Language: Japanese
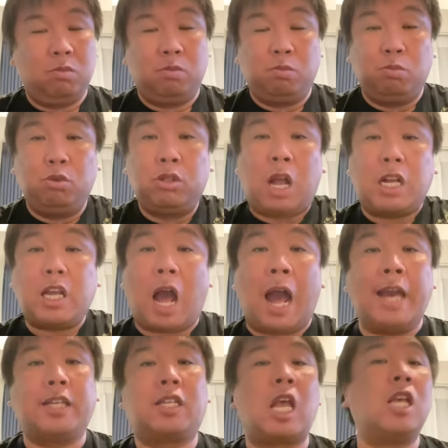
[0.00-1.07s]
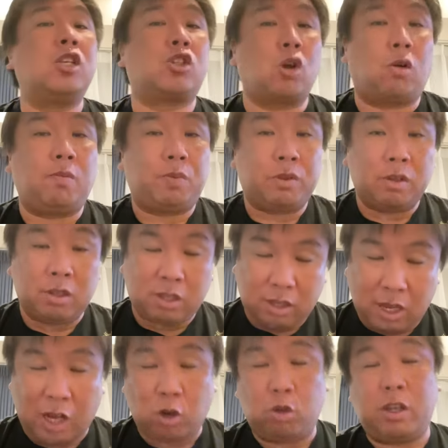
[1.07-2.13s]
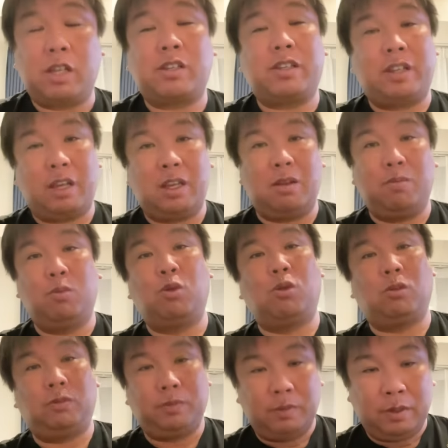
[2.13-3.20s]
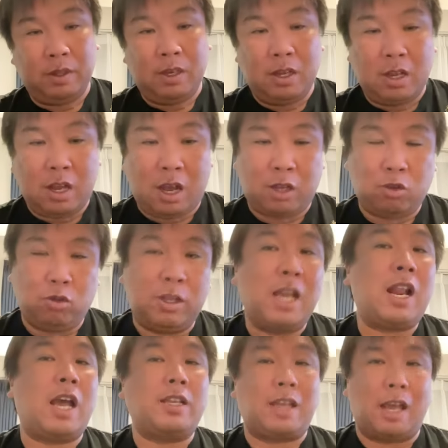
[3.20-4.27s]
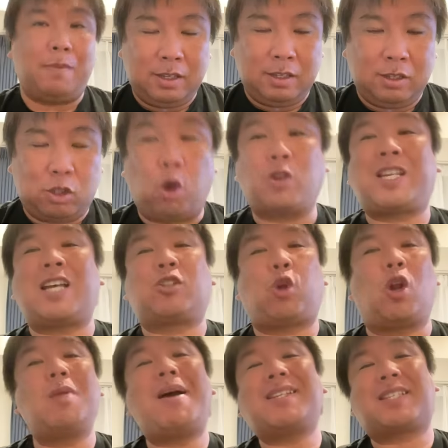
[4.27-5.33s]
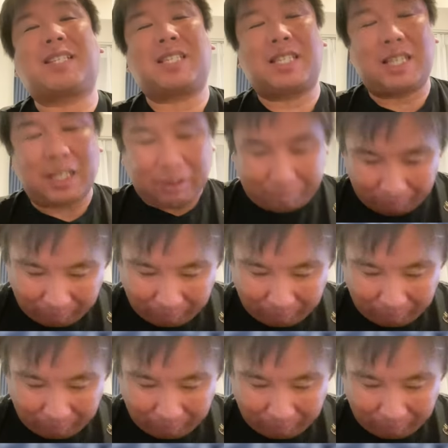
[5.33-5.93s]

無駄にハイテンション。なのでですね、もう、あの、寝ないで、総チェック取ります